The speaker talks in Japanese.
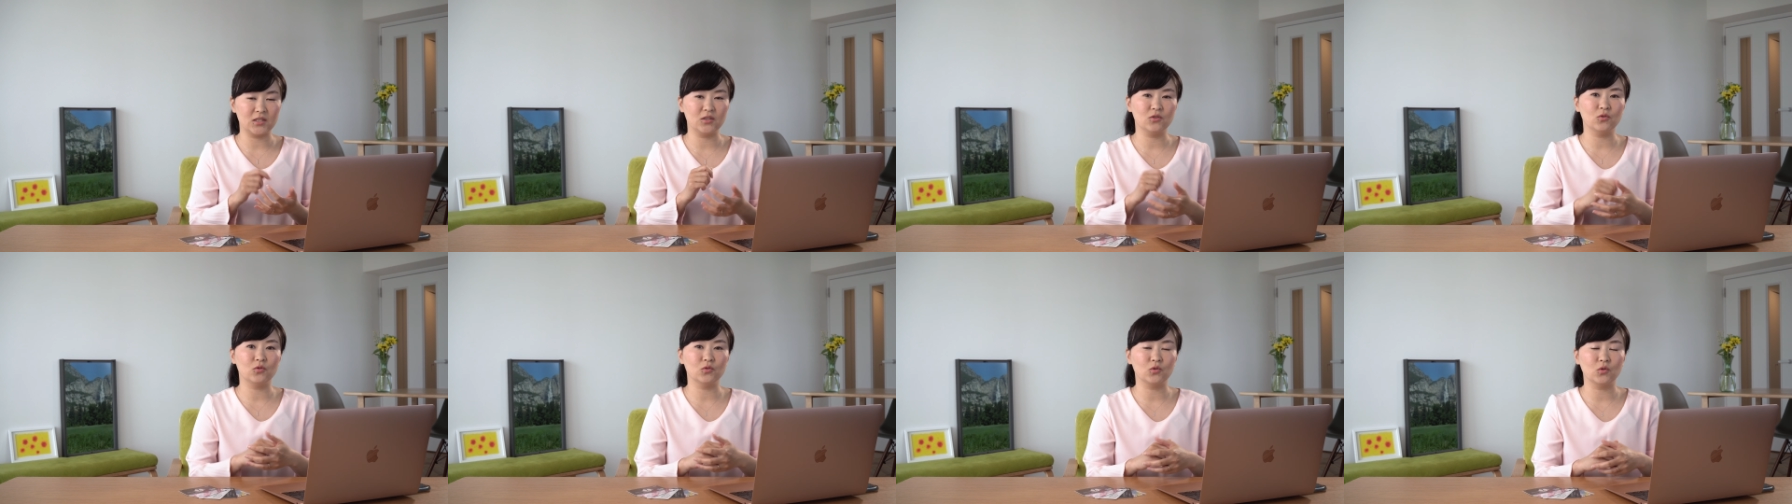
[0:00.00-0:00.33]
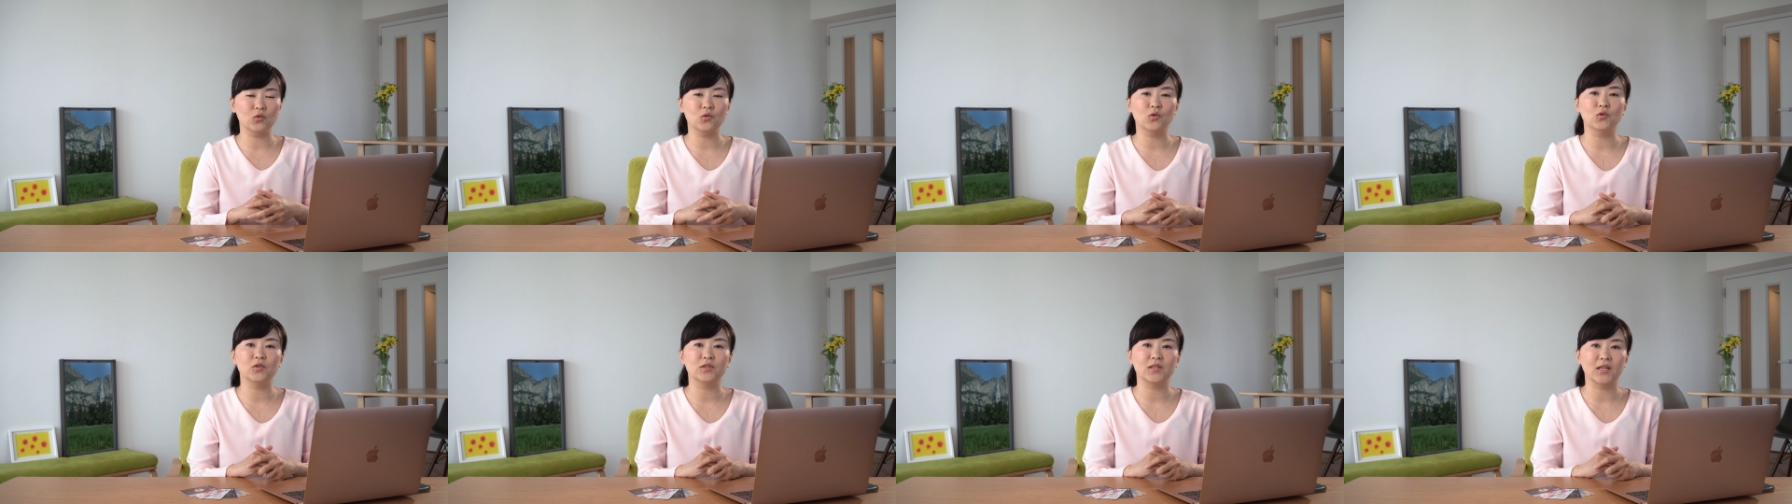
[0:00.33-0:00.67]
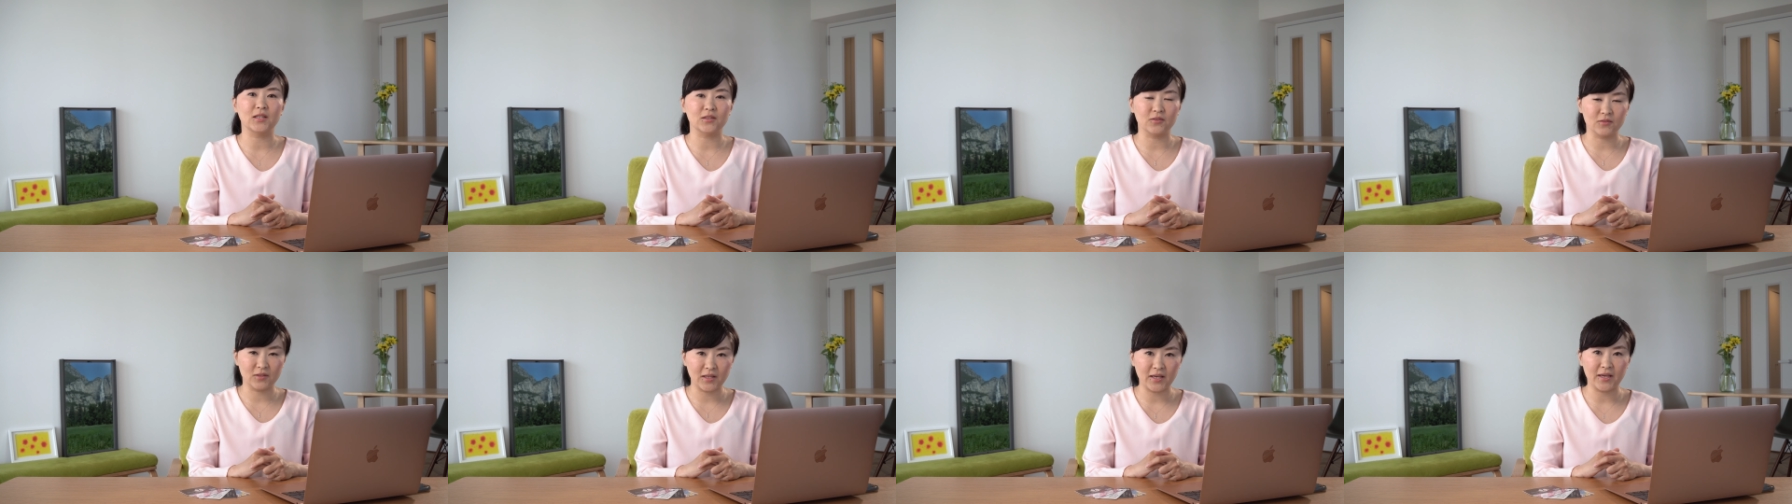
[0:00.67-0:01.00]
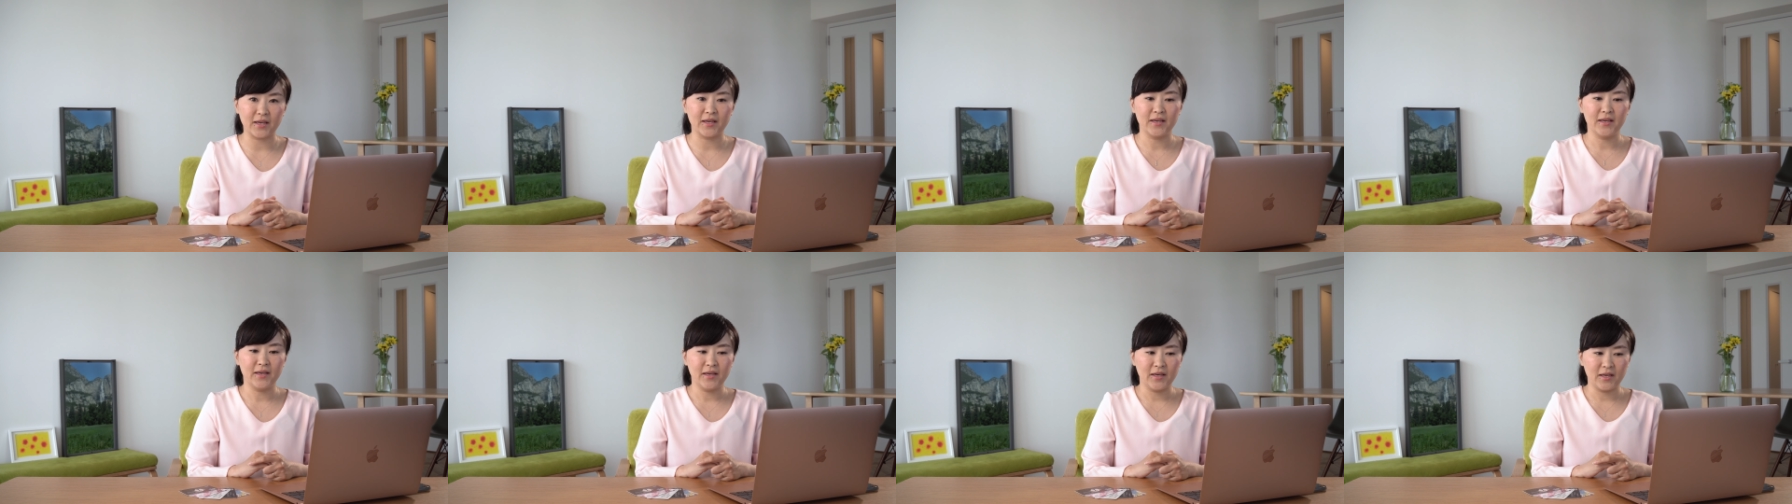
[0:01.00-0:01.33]
昨日届いたの
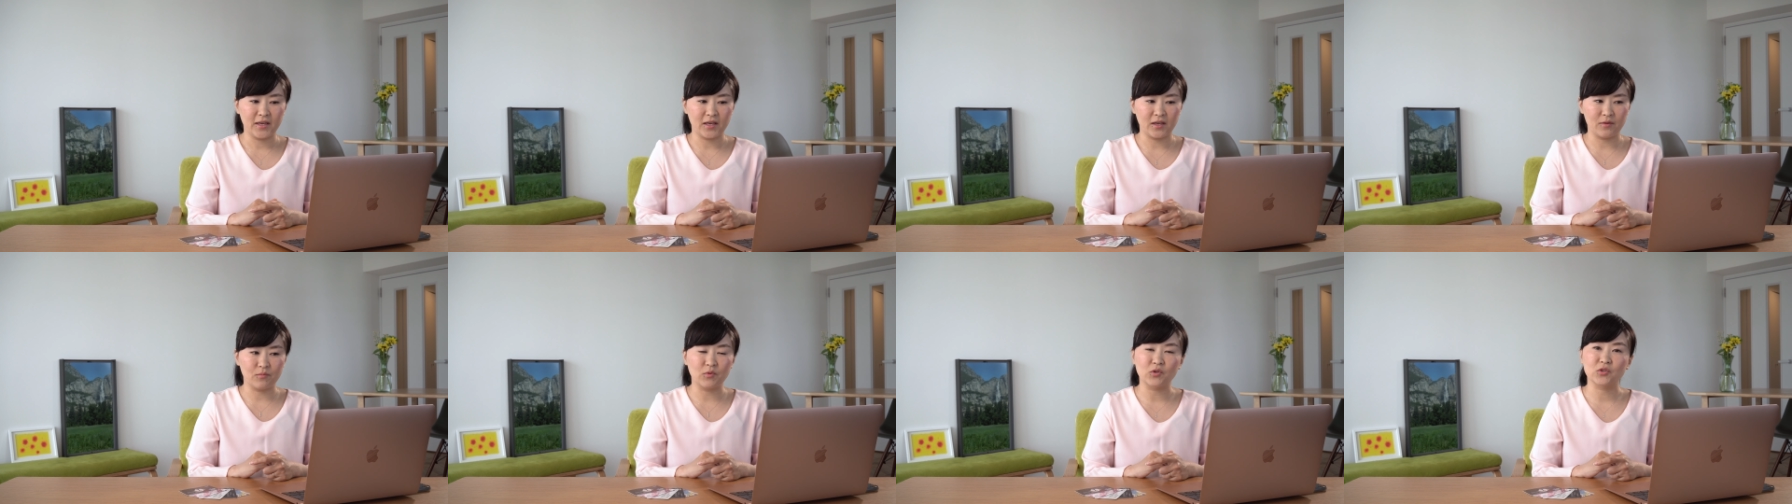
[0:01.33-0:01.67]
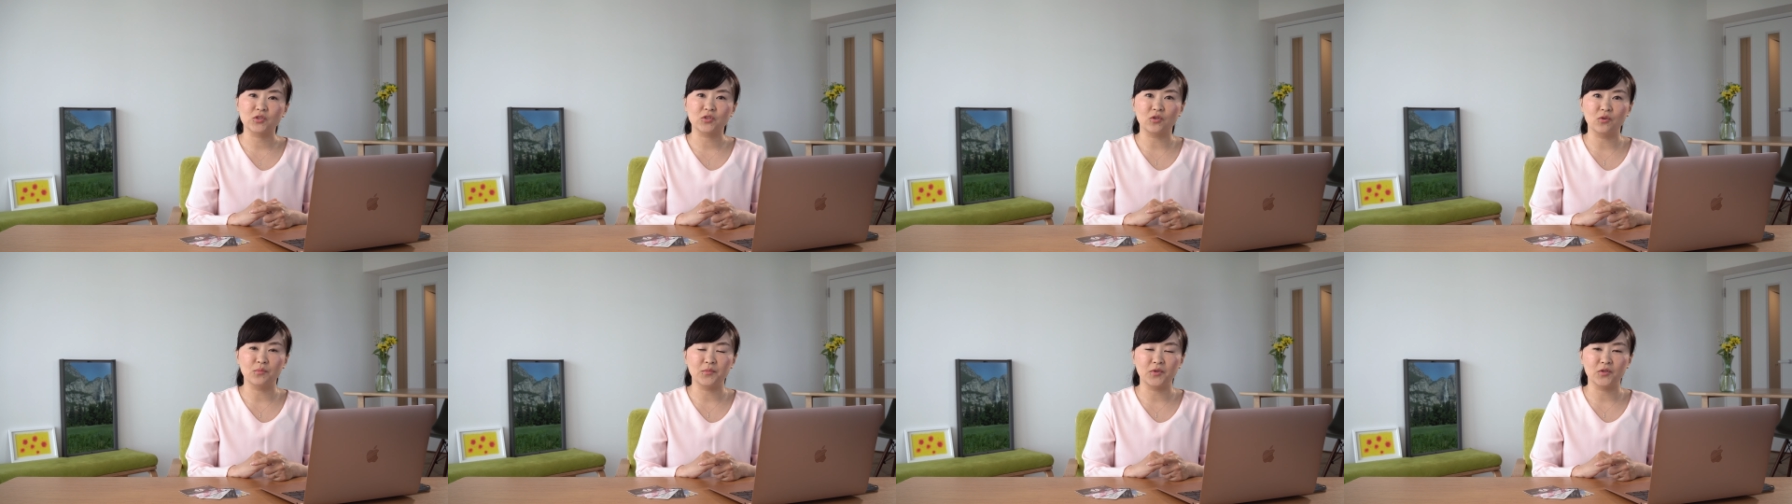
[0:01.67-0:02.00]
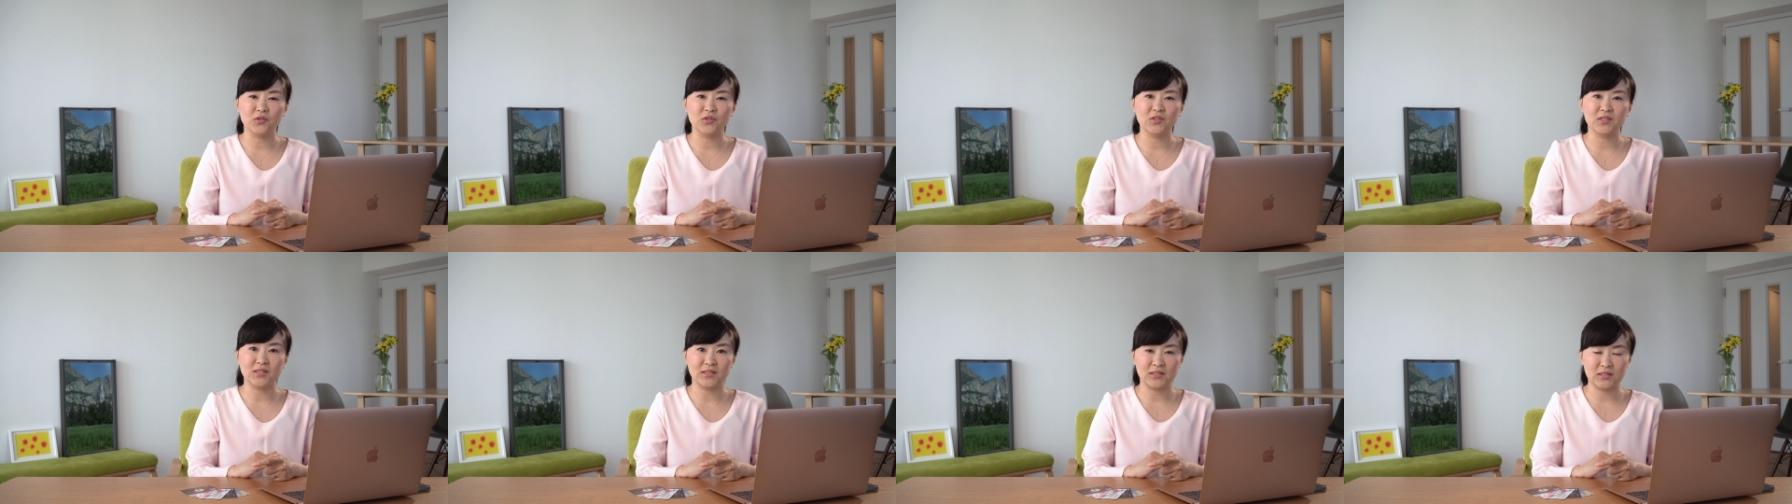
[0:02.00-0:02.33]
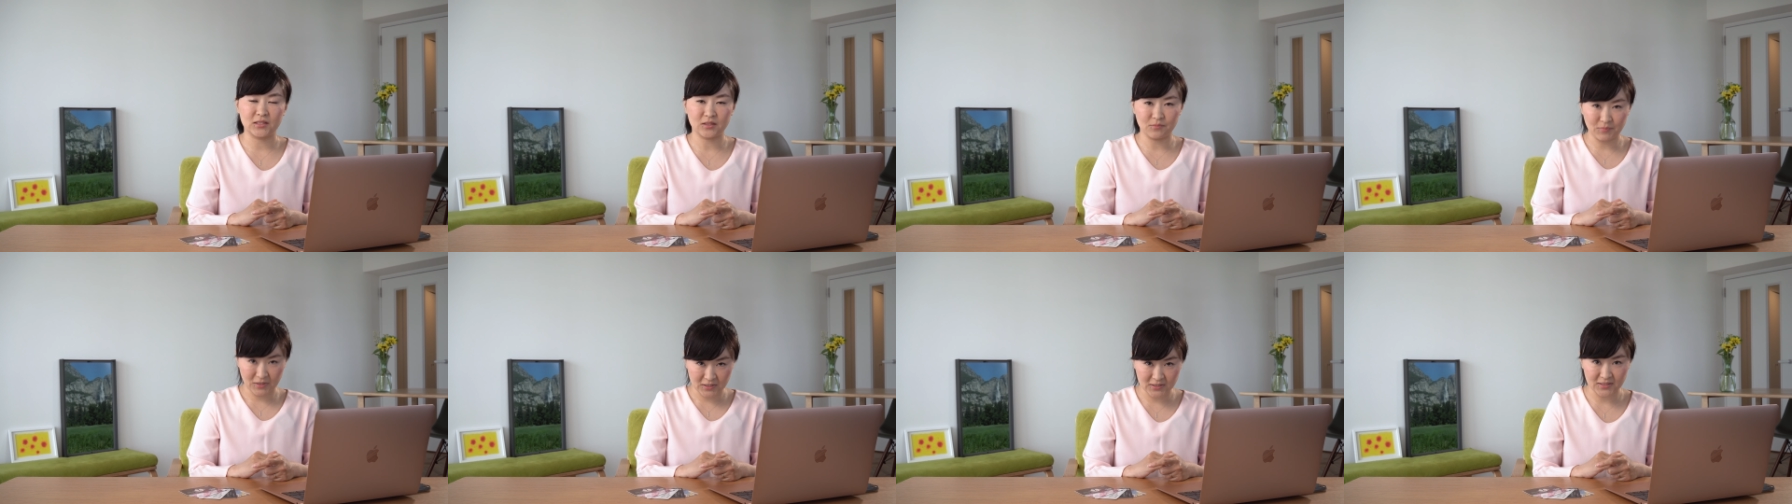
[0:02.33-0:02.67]
で、えー、申し込みを
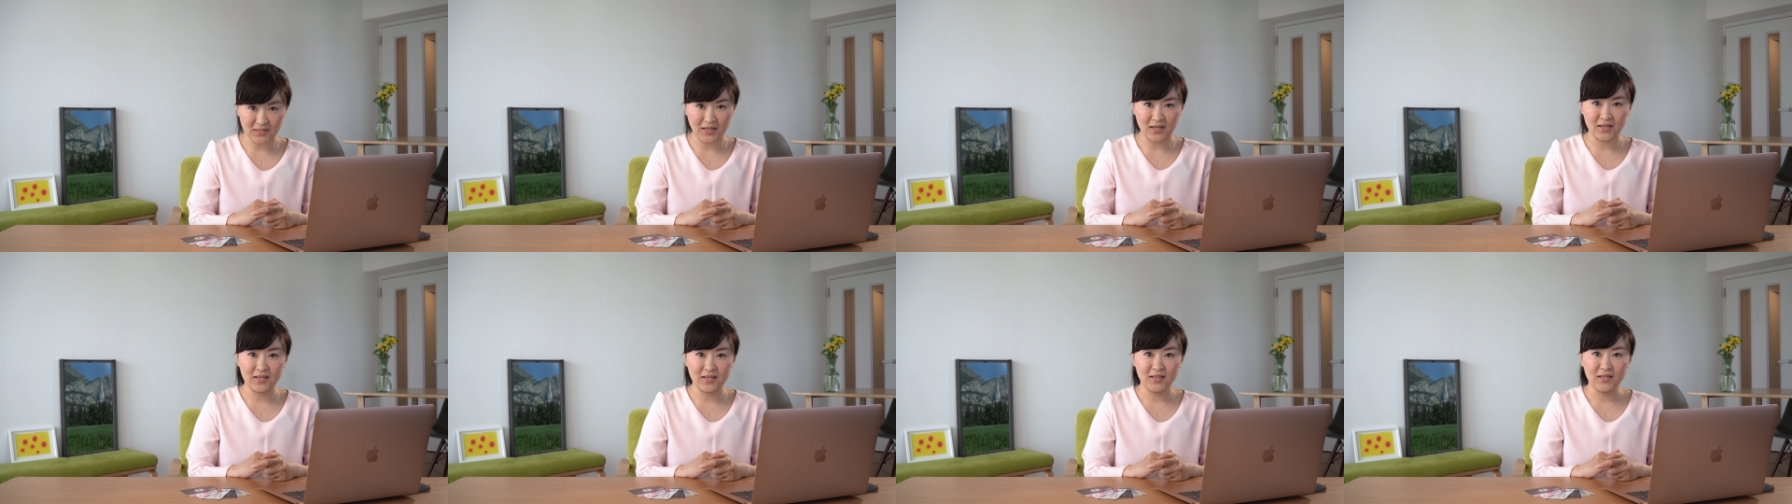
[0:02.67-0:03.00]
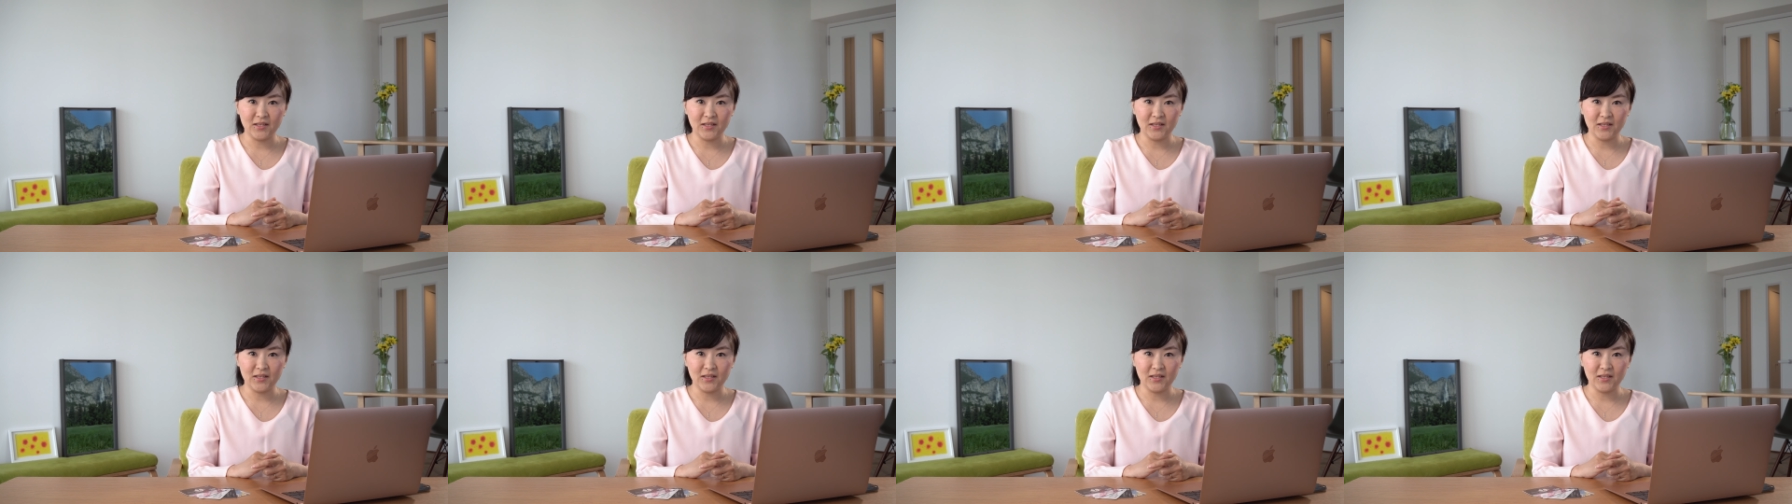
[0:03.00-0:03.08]
しました